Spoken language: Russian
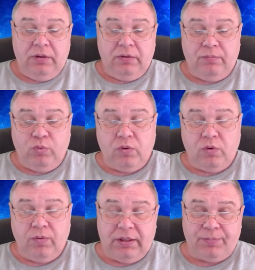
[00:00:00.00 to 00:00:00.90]
э,
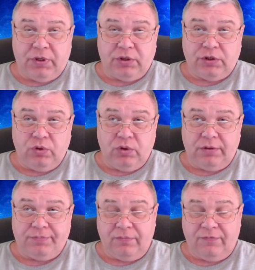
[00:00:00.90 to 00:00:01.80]
буквально
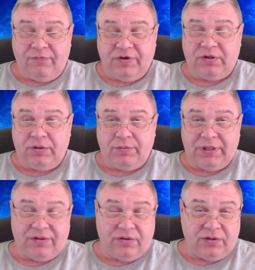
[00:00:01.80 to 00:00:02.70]
прошло
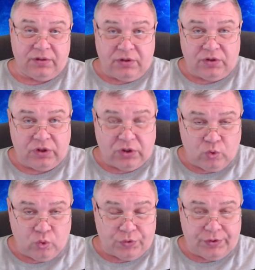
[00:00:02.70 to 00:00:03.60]
18
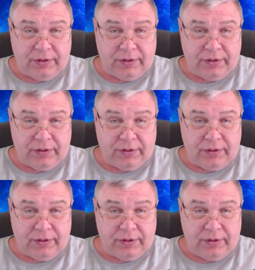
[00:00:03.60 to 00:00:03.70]
секунд.